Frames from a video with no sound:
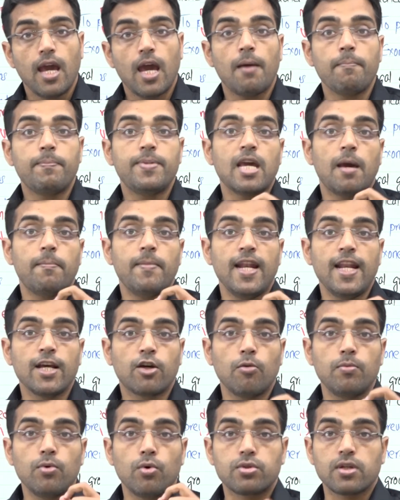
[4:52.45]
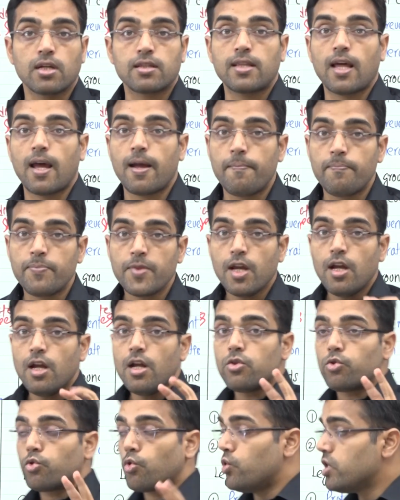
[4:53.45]
एम पी एम को भी हो सकता है
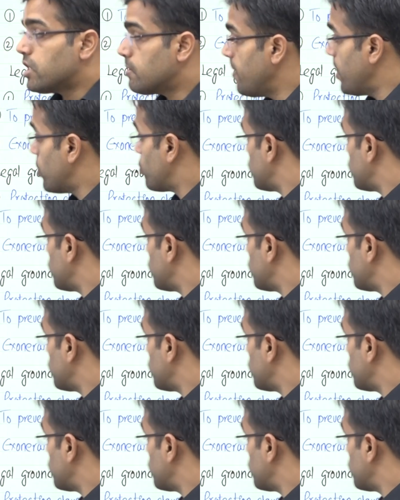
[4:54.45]
तो इसमें